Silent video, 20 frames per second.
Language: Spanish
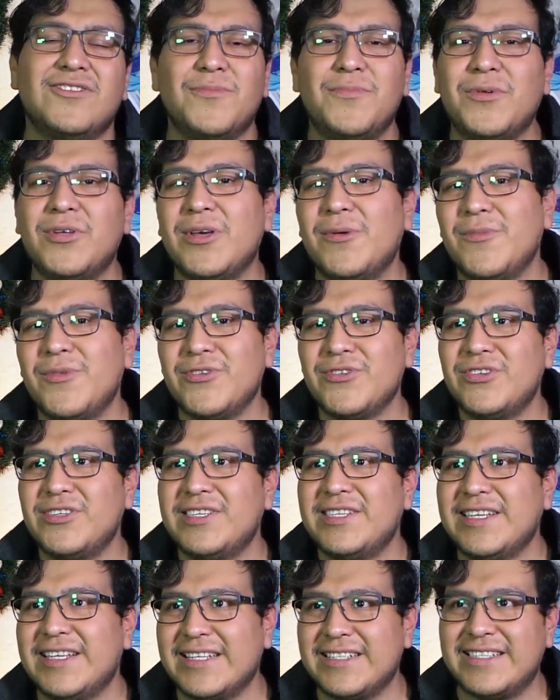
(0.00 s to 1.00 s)
no
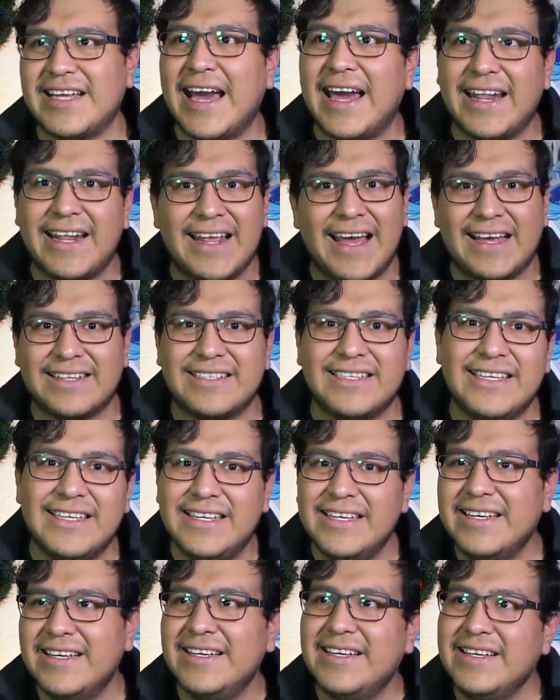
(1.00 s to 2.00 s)
podemos estar
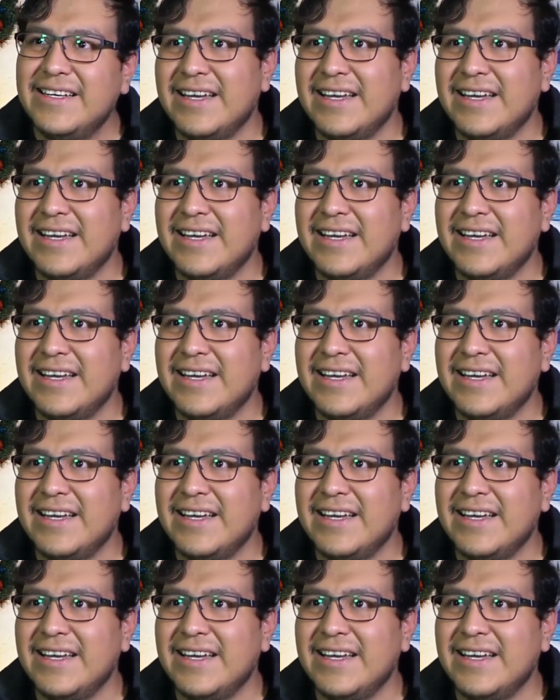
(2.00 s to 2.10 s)
así